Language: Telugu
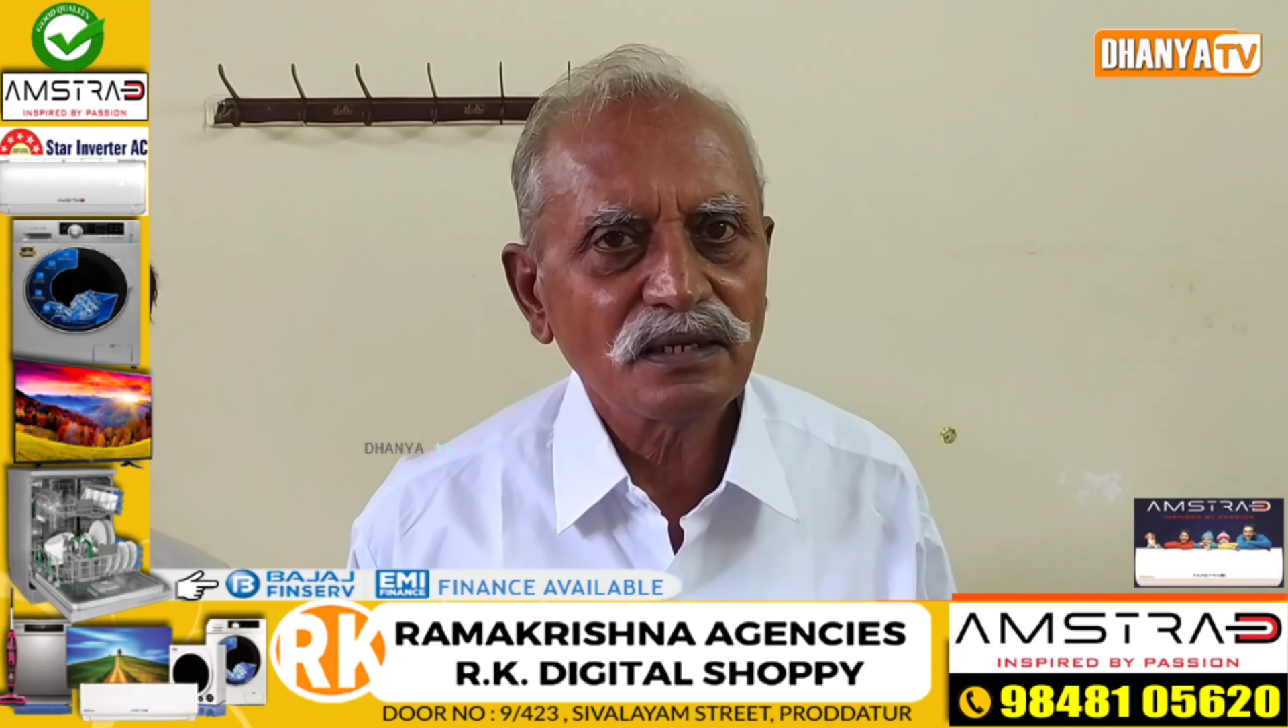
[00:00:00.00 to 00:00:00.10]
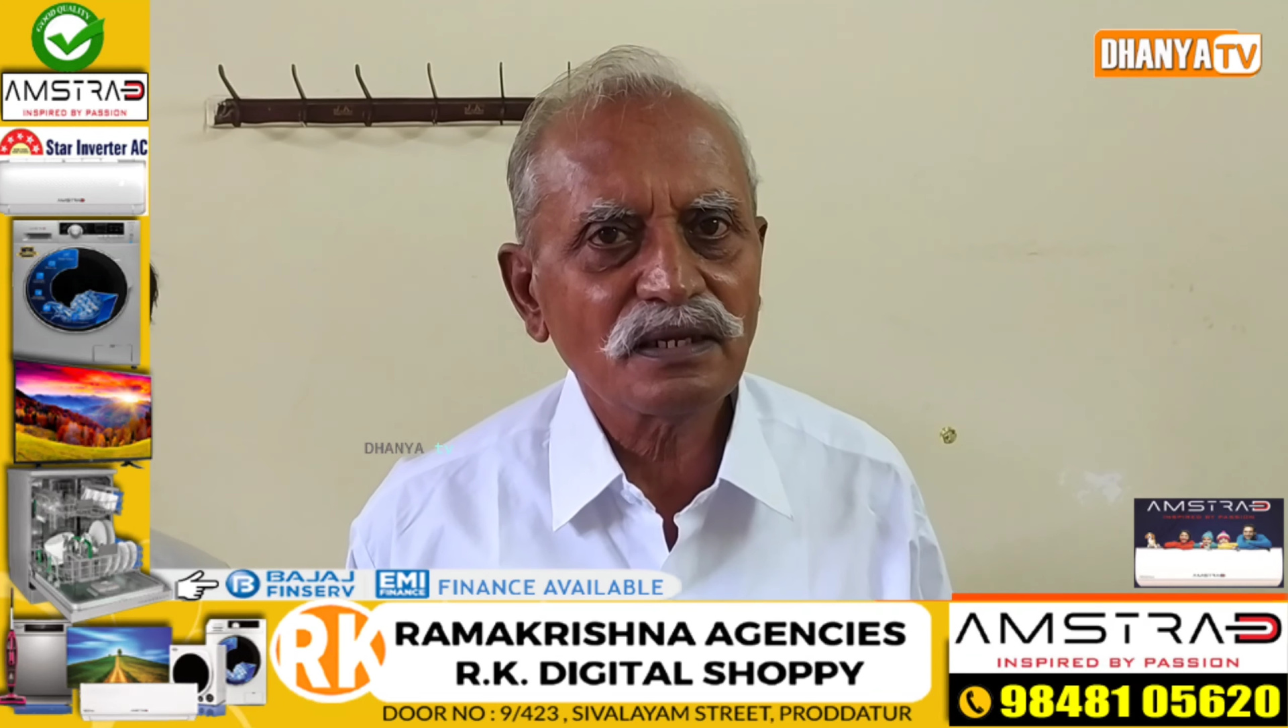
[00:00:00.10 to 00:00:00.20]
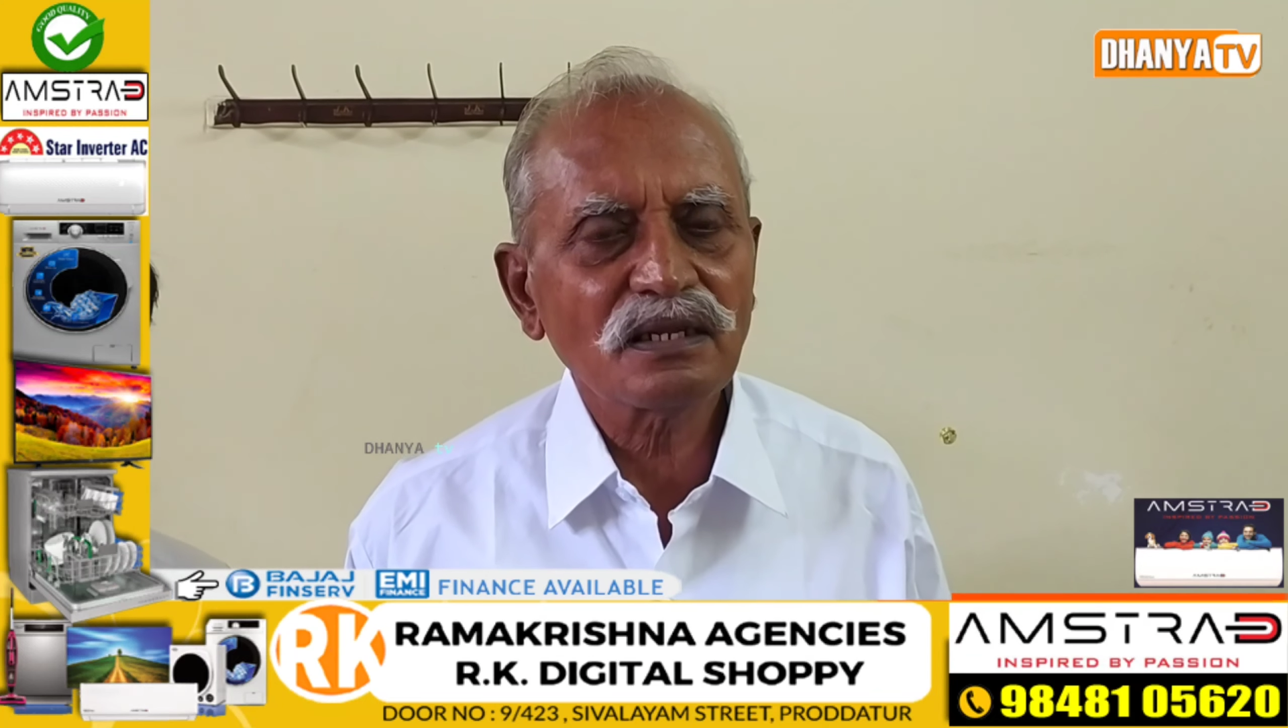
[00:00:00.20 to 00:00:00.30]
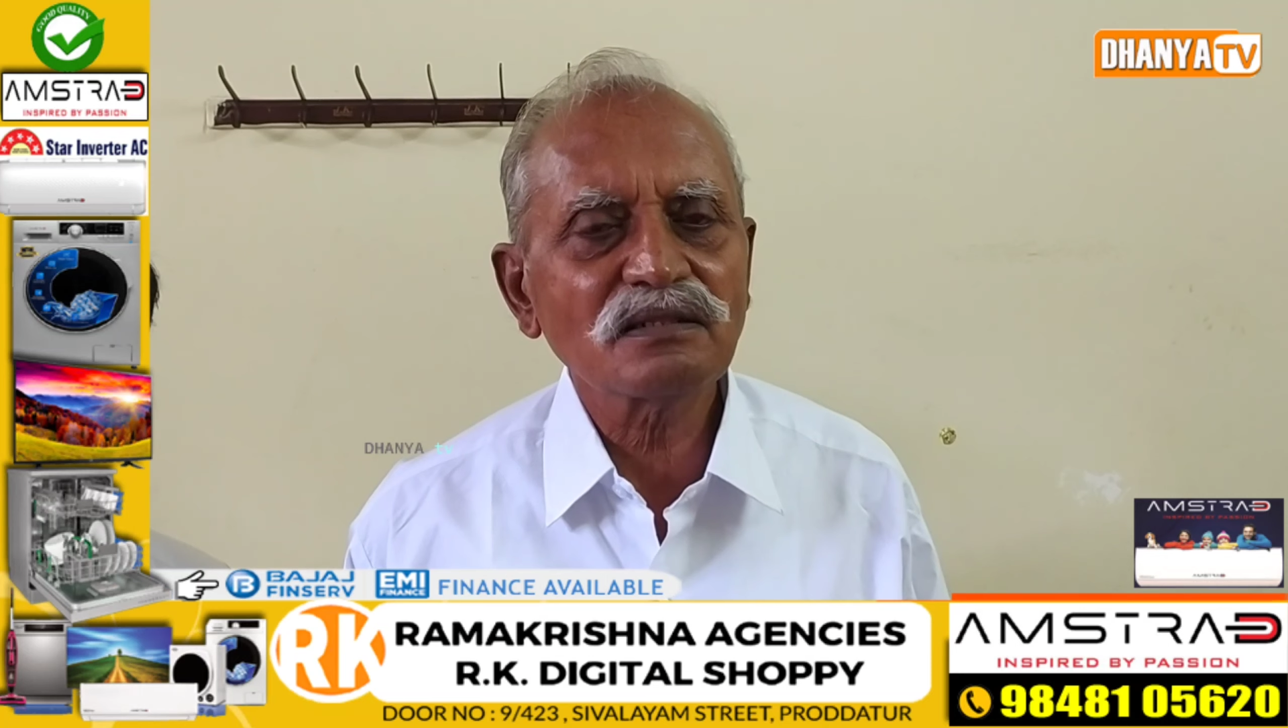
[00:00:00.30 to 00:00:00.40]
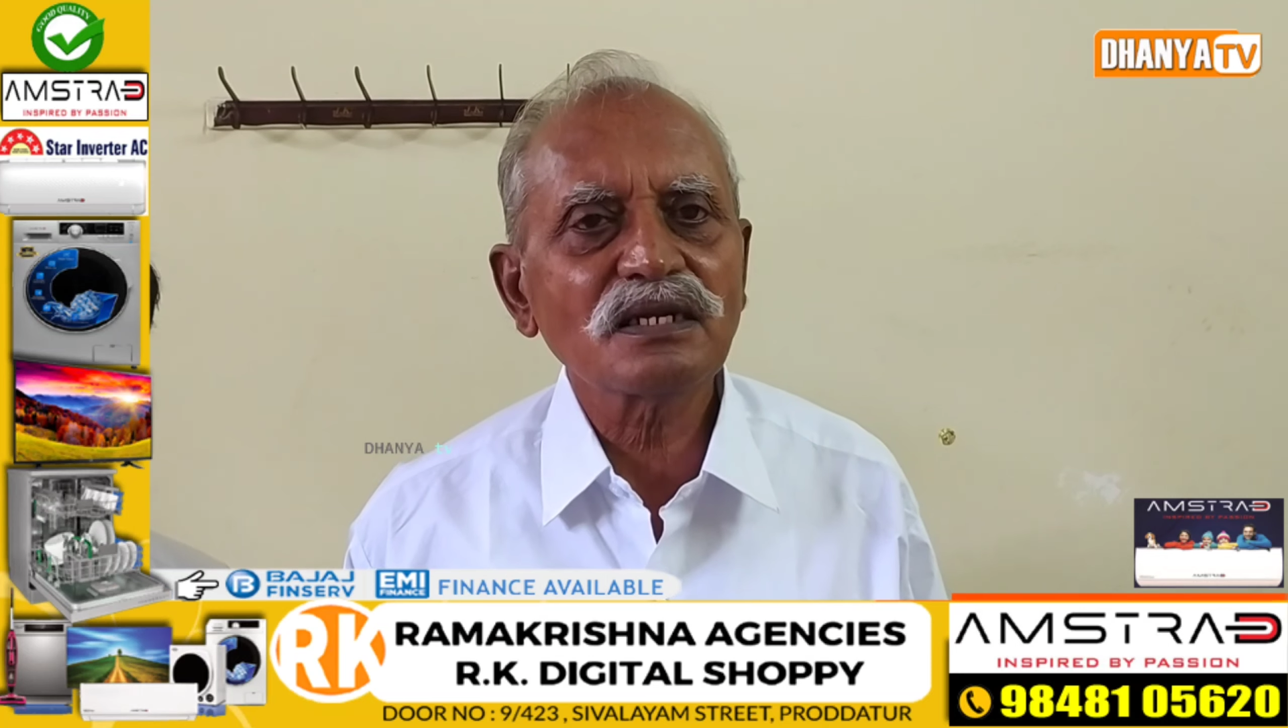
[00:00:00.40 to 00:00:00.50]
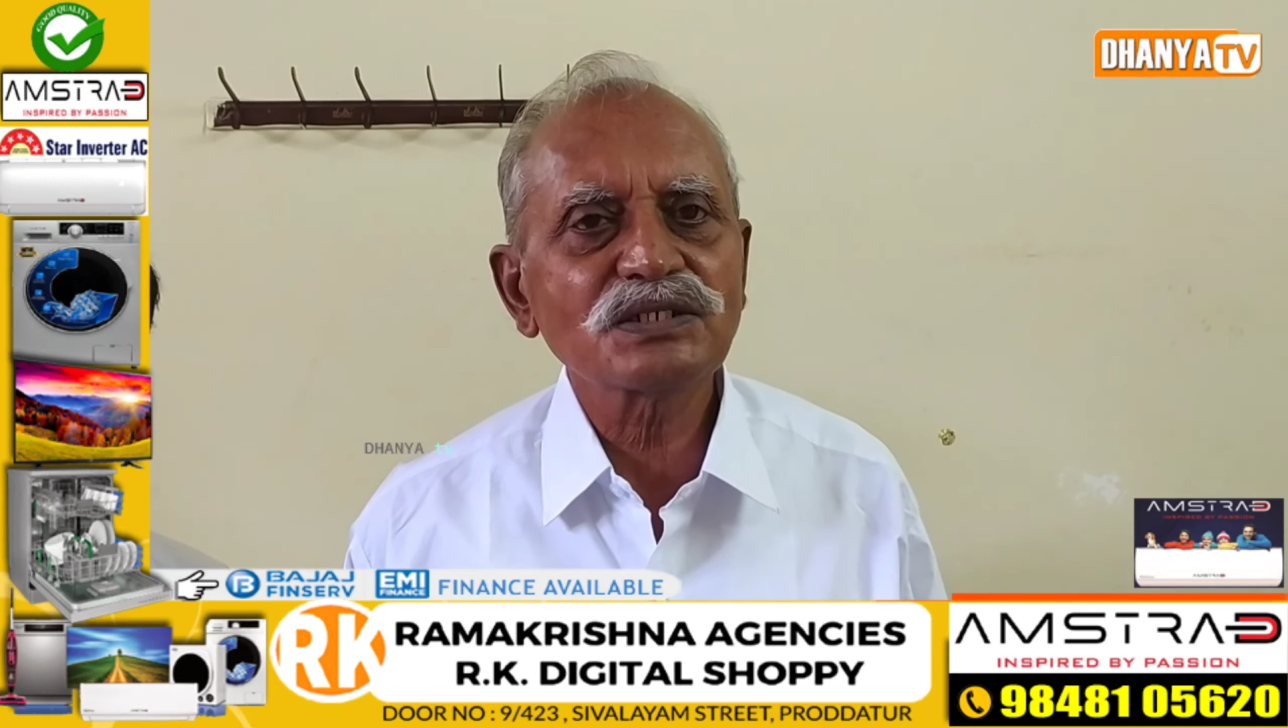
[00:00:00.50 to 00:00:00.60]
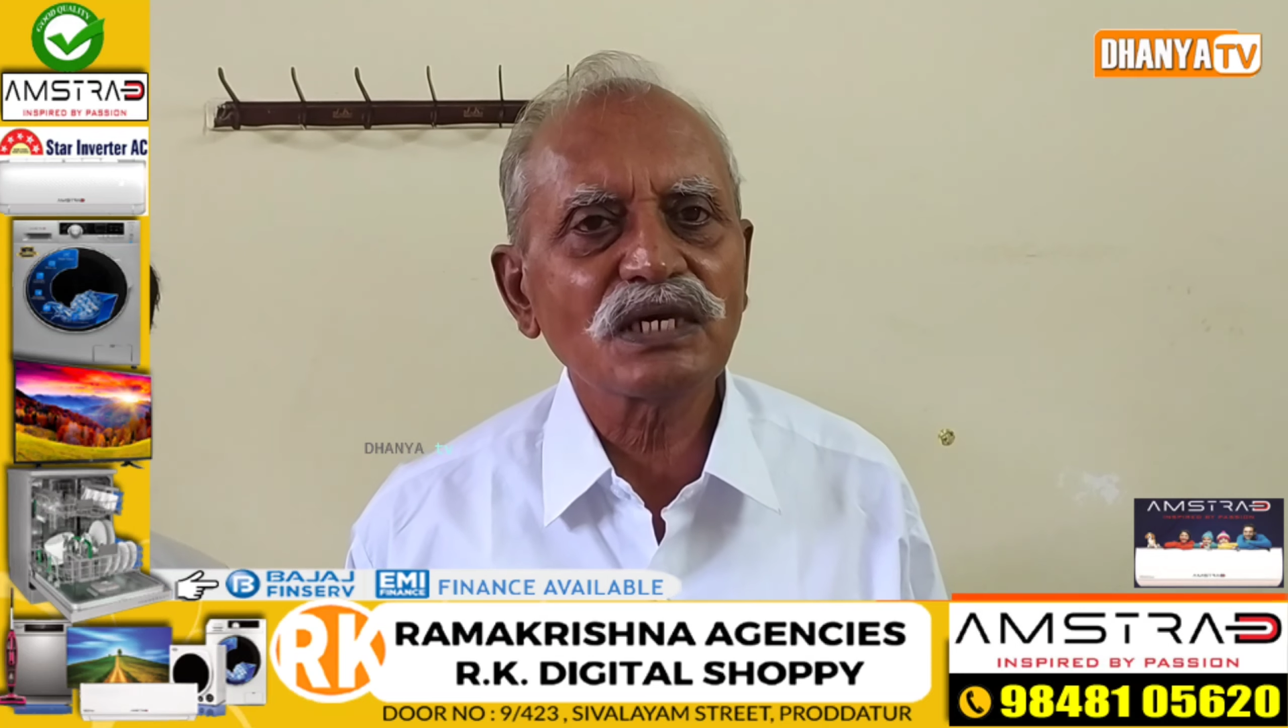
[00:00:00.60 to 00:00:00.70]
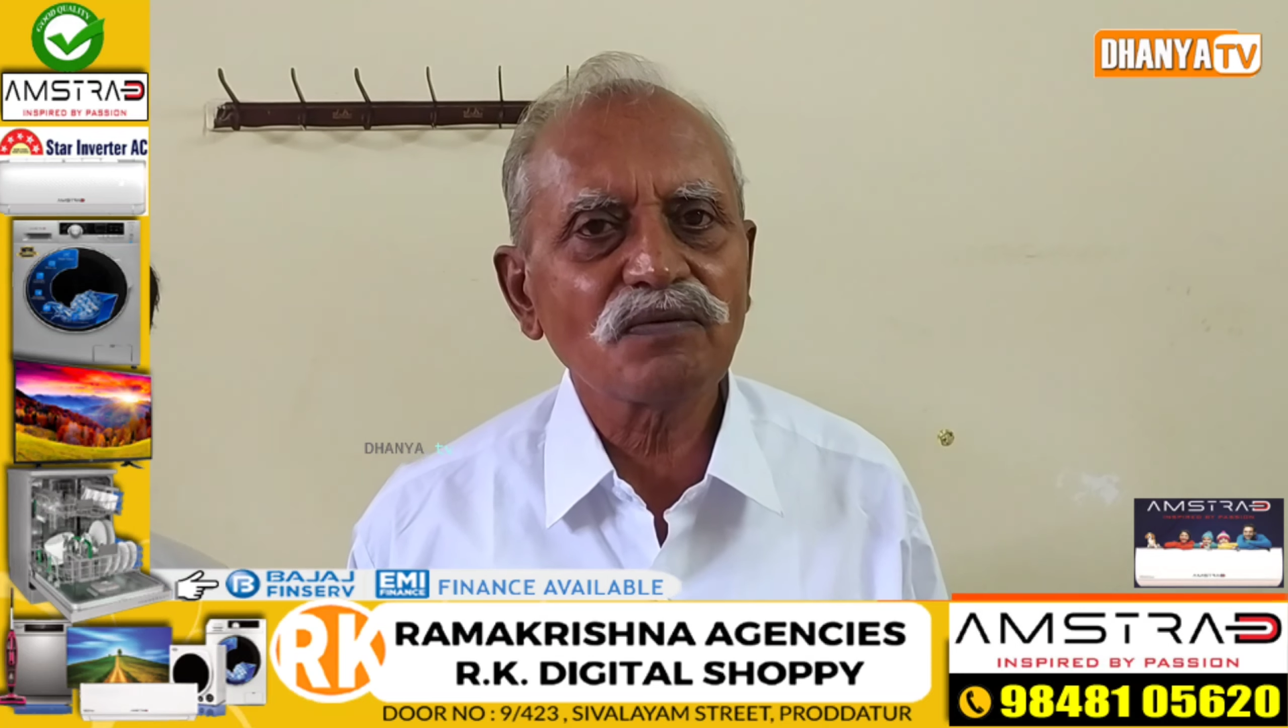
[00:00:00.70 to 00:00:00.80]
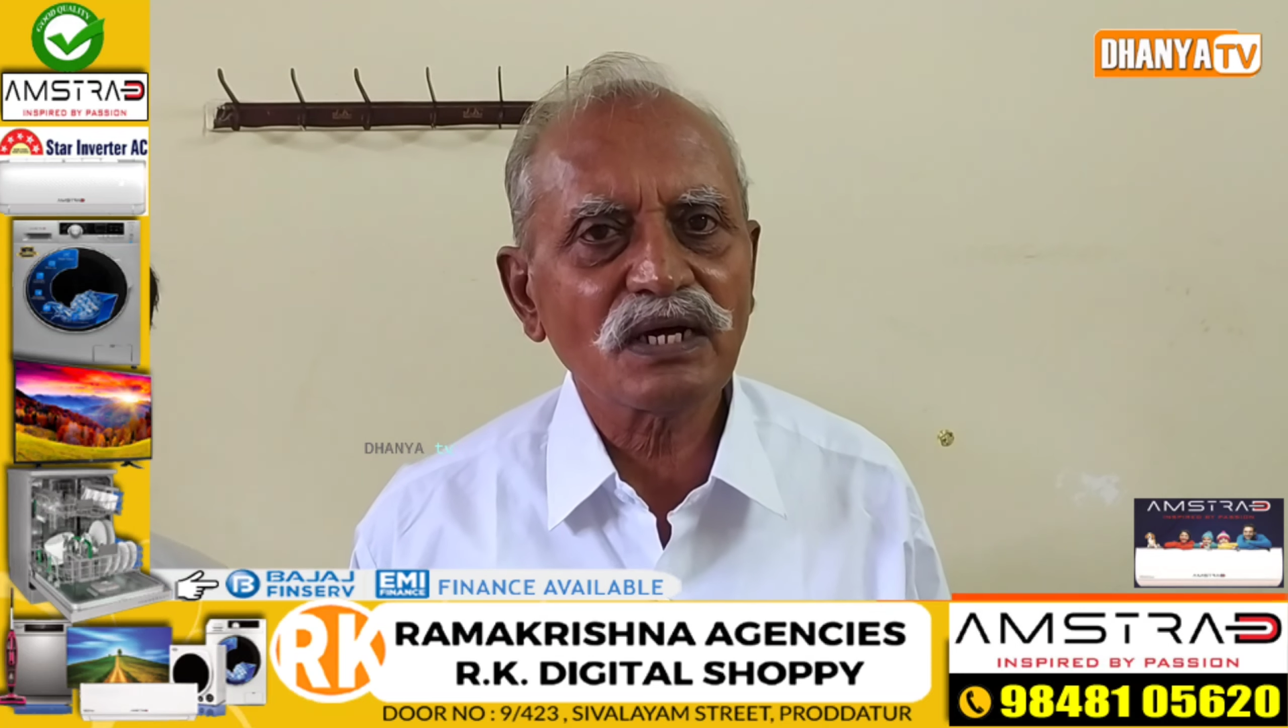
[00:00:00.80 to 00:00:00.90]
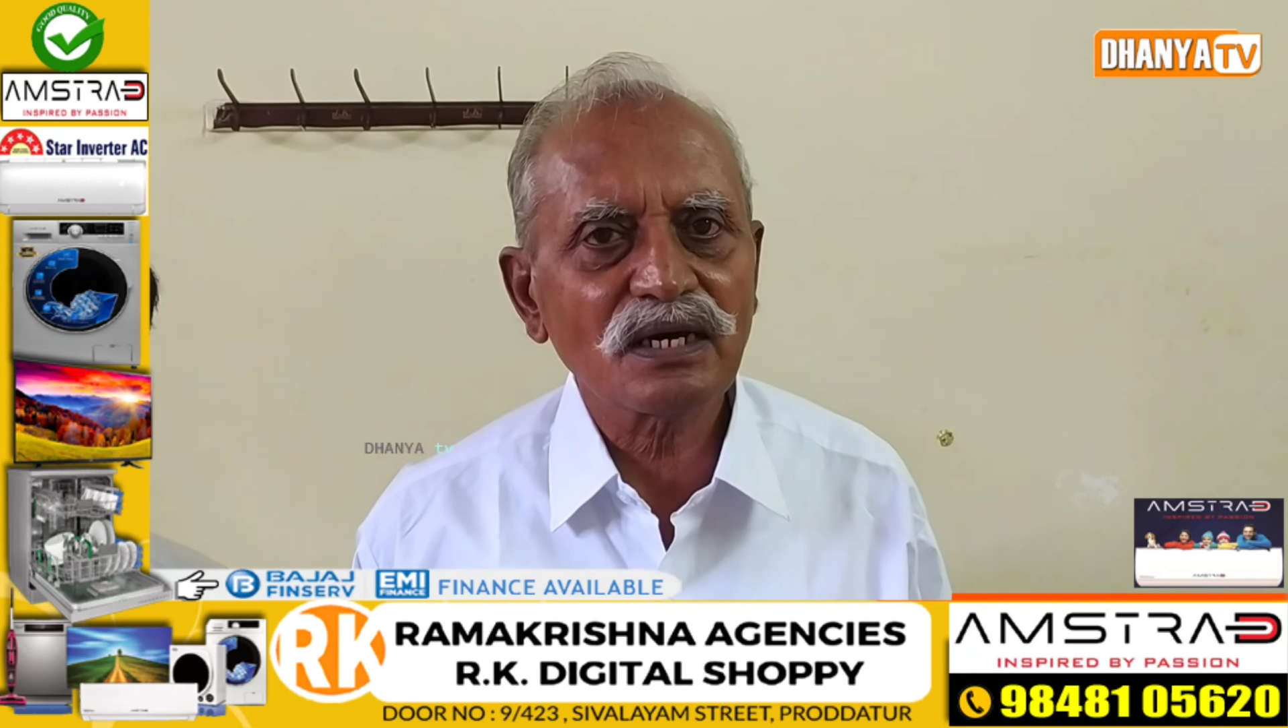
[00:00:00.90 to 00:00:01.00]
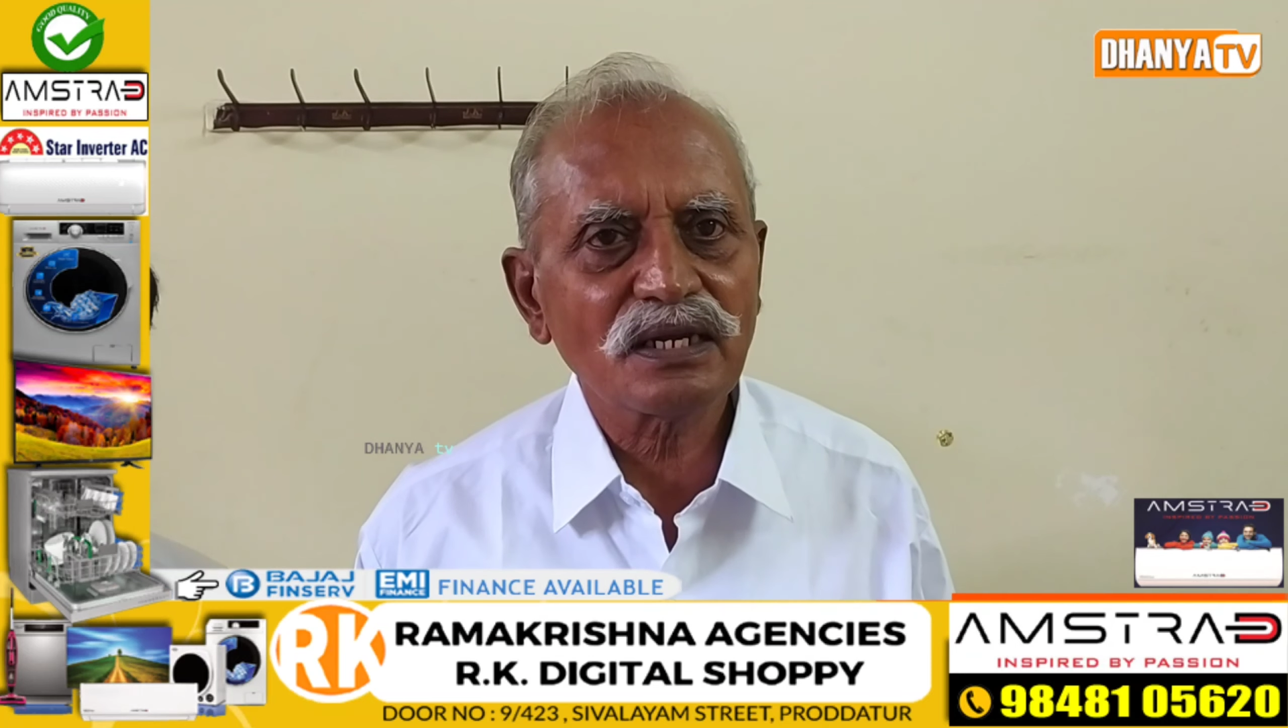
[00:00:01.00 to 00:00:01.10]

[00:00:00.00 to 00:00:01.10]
నిరంతర సేవా